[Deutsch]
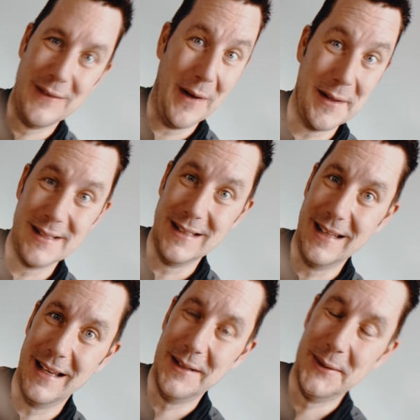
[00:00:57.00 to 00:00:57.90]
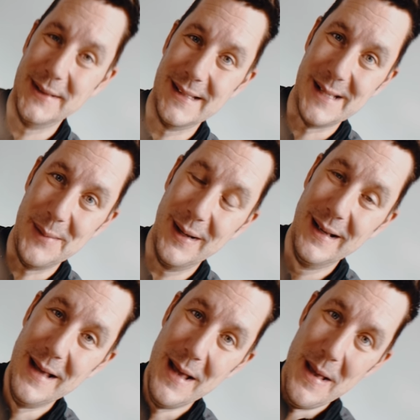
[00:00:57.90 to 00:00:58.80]
wahnsinnig gerne heute selber
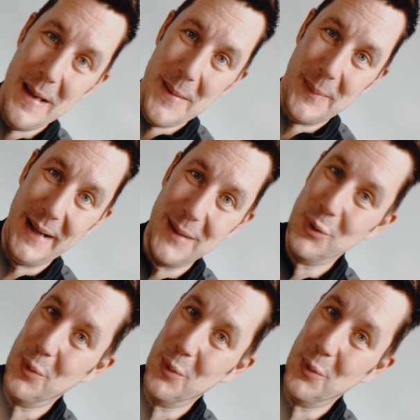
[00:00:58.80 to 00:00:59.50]
bei der Blue